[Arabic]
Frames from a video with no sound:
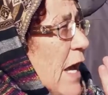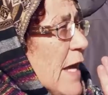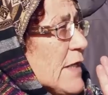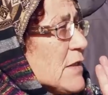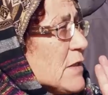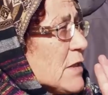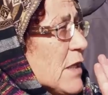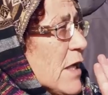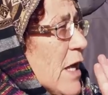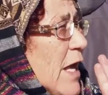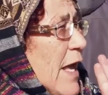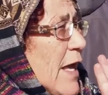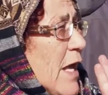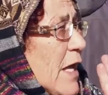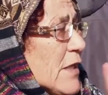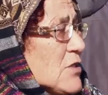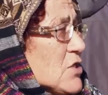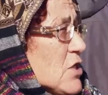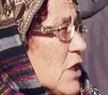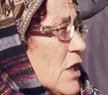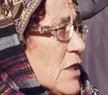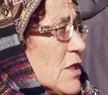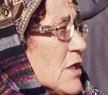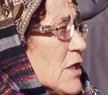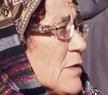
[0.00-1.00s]
حتى
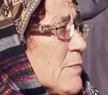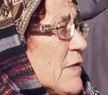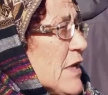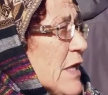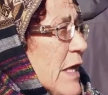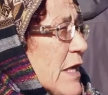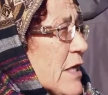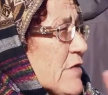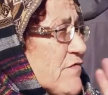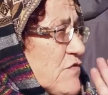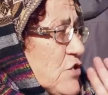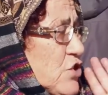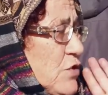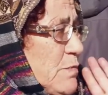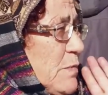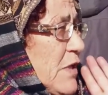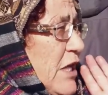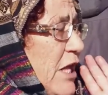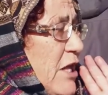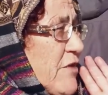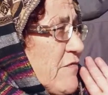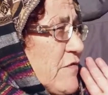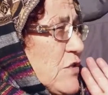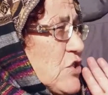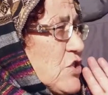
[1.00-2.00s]
حاجه هذه ما نعرفش ما
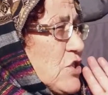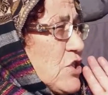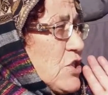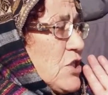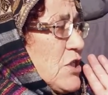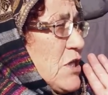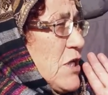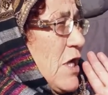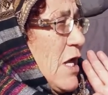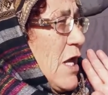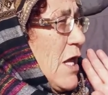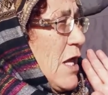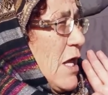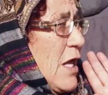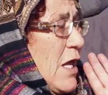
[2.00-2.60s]
نعرفش شنو